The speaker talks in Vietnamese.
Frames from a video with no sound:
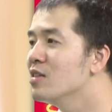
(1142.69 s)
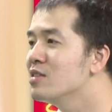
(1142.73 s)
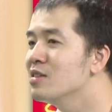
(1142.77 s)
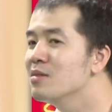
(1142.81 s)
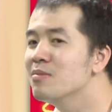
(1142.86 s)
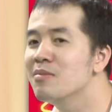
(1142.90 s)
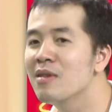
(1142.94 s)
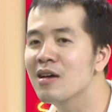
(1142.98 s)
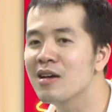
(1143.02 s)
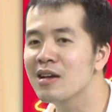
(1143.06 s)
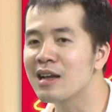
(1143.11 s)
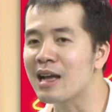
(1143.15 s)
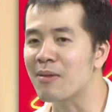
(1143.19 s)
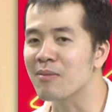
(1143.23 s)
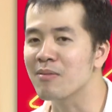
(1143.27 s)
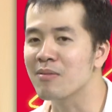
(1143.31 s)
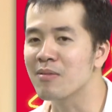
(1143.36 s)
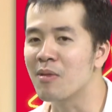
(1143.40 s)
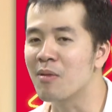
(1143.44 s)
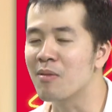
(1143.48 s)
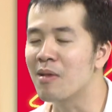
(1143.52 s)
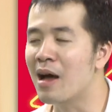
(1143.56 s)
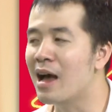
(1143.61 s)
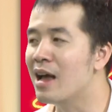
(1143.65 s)
Chứ mới gặp
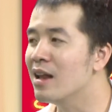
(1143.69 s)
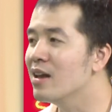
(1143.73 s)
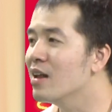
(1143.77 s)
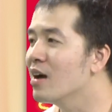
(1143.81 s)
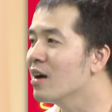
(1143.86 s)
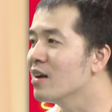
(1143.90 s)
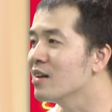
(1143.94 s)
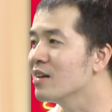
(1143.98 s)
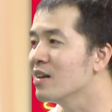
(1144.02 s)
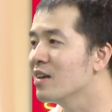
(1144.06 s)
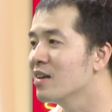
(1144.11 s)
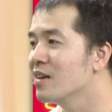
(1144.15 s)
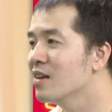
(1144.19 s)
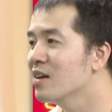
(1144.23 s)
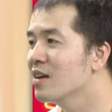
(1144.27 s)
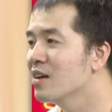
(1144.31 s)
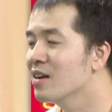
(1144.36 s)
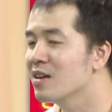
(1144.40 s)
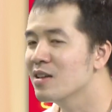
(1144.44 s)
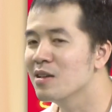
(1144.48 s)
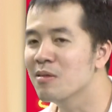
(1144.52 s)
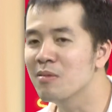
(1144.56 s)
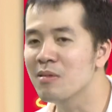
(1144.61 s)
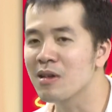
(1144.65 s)
một hai lần thì
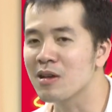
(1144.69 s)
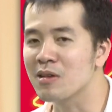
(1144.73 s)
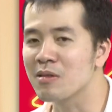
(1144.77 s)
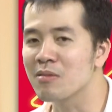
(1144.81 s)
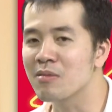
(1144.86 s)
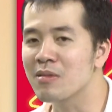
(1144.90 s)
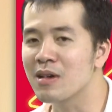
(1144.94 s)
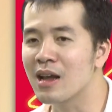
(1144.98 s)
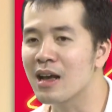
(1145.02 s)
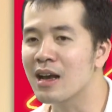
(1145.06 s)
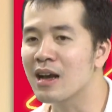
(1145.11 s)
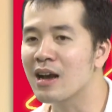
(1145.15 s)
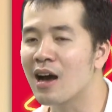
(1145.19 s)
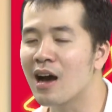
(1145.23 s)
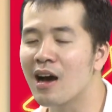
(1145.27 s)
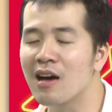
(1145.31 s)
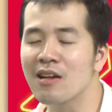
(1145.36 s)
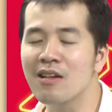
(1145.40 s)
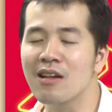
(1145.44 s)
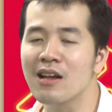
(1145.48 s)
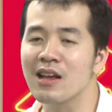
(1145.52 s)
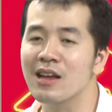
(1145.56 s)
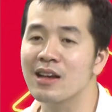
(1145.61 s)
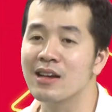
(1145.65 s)
đúng là cũng để
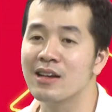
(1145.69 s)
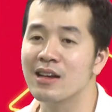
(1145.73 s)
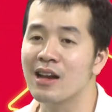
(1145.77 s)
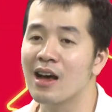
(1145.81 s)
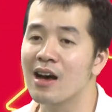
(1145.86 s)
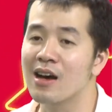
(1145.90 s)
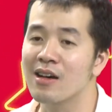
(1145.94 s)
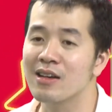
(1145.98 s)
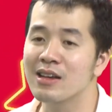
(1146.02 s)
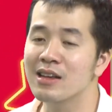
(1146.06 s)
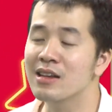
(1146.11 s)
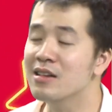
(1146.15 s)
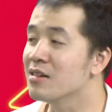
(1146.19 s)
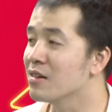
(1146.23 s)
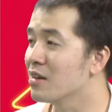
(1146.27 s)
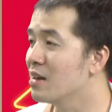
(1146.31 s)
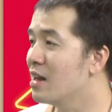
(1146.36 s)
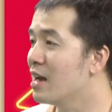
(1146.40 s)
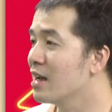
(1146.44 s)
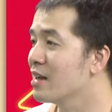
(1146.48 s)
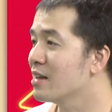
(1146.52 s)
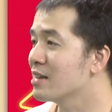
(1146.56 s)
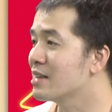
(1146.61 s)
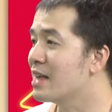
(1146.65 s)
khó rất là nói
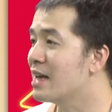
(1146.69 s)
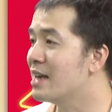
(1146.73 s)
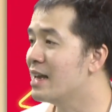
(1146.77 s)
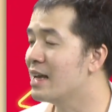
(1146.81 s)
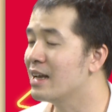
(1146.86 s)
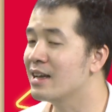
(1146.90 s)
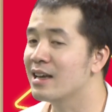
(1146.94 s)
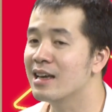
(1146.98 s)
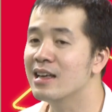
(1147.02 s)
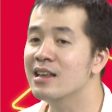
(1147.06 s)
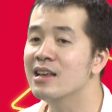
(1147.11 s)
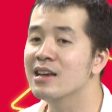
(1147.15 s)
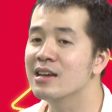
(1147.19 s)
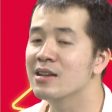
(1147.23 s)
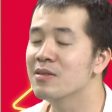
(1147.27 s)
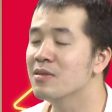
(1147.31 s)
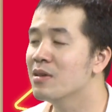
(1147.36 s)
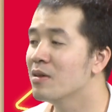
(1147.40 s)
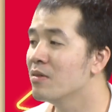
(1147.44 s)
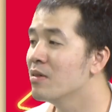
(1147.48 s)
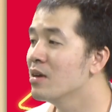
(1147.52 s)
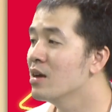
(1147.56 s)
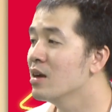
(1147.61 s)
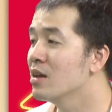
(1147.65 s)
được là người ta đang nghĩ gì,
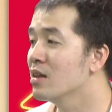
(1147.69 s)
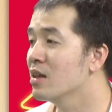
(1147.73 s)
đúng không?